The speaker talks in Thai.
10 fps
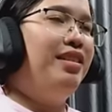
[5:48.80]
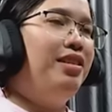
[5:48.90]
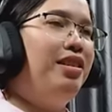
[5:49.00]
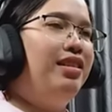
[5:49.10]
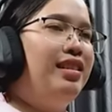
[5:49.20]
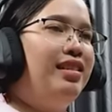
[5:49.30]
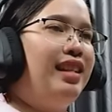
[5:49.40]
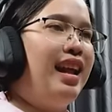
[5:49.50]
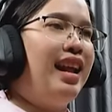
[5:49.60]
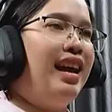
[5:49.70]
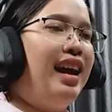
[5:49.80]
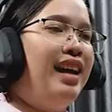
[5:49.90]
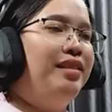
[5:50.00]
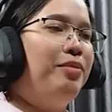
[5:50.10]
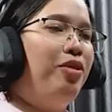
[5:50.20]
แล้วก็ติดสถานะ
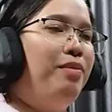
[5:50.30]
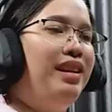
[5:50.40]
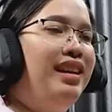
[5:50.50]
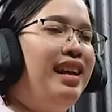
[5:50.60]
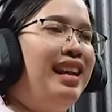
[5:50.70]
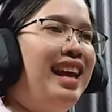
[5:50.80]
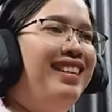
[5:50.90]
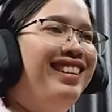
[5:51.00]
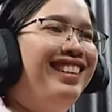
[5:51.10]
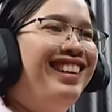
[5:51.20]
ค่าสมองไม่เหลืออีกแล้ว